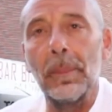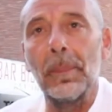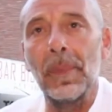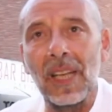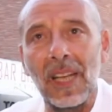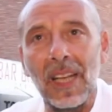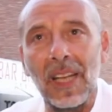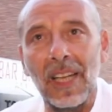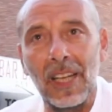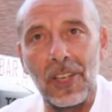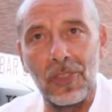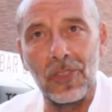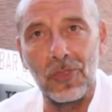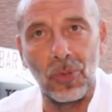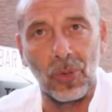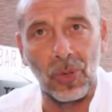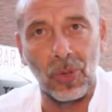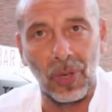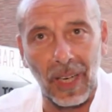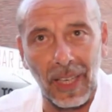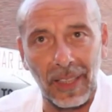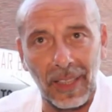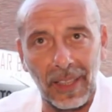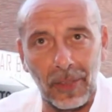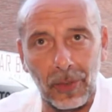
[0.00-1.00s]
mille
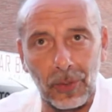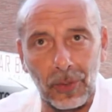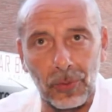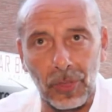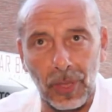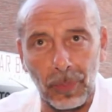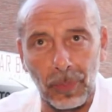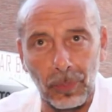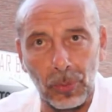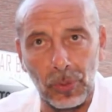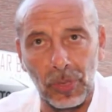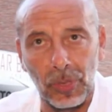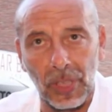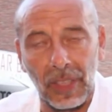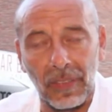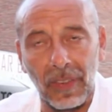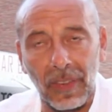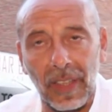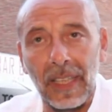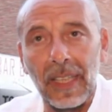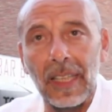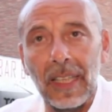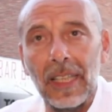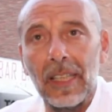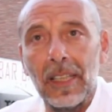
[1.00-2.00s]
giornate
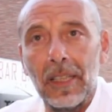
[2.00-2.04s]
contributive,